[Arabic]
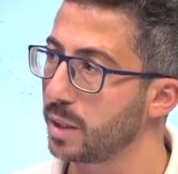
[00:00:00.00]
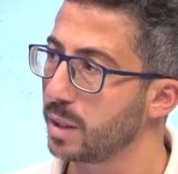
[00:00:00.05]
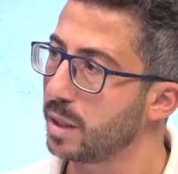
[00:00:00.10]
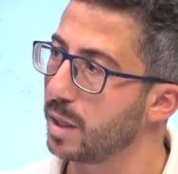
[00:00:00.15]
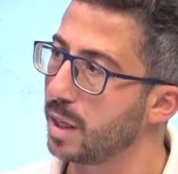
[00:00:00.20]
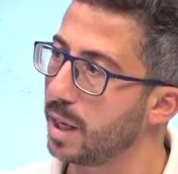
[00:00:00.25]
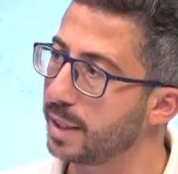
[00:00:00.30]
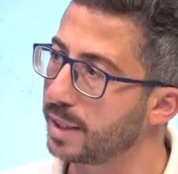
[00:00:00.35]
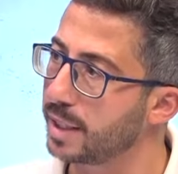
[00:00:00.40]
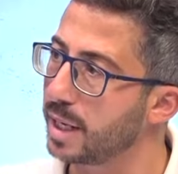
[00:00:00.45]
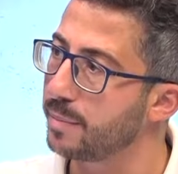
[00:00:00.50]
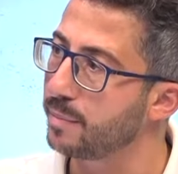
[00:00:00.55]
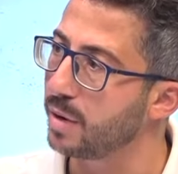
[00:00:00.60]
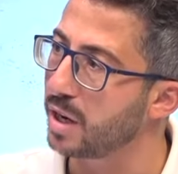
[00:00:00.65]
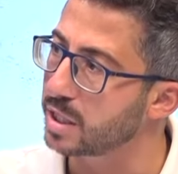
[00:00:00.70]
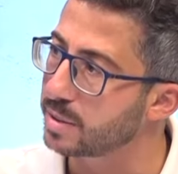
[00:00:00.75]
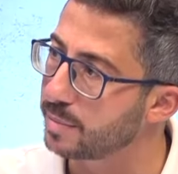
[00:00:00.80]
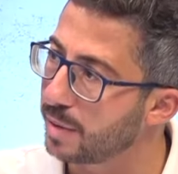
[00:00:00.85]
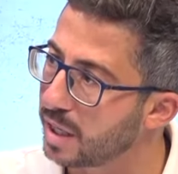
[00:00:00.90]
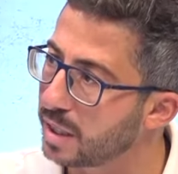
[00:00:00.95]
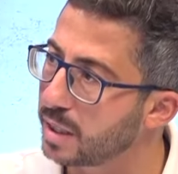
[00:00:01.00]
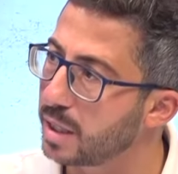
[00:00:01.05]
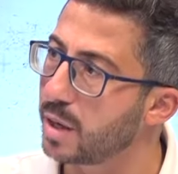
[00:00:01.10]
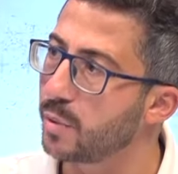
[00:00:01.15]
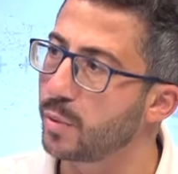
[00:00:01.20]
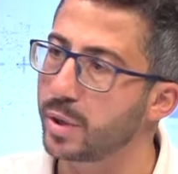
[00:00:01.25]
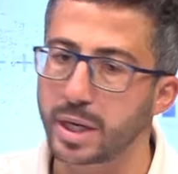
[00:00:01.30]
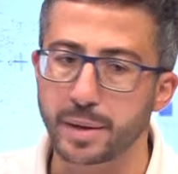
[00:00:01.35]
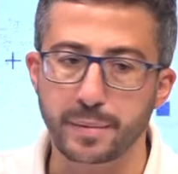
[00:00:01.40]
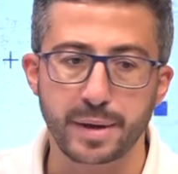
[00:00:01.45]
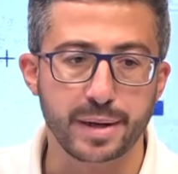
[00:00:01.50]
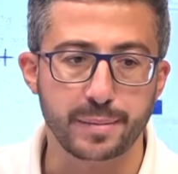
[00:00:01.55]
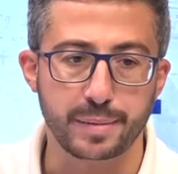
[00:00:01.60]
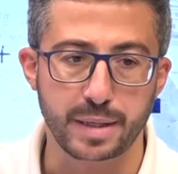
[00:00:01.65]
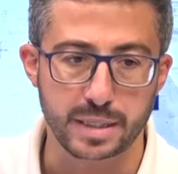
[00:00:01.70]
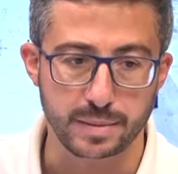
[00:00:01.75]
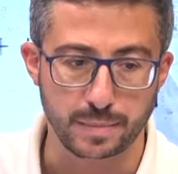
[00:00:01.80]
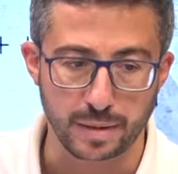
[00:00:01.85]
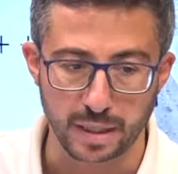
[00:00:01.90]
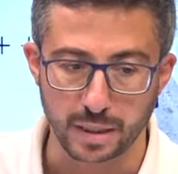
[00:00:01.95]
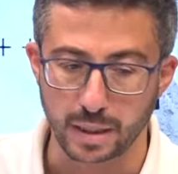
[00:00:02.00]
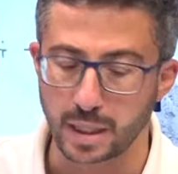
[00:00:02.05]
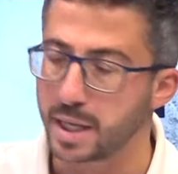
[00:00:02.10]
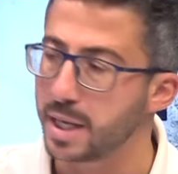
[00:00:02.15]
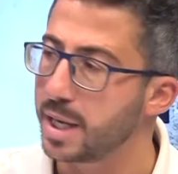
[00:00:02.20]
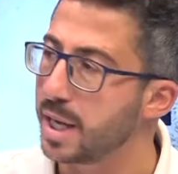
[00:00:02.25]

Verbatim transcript: ان كان بحزب الله ولا غير بحزب الله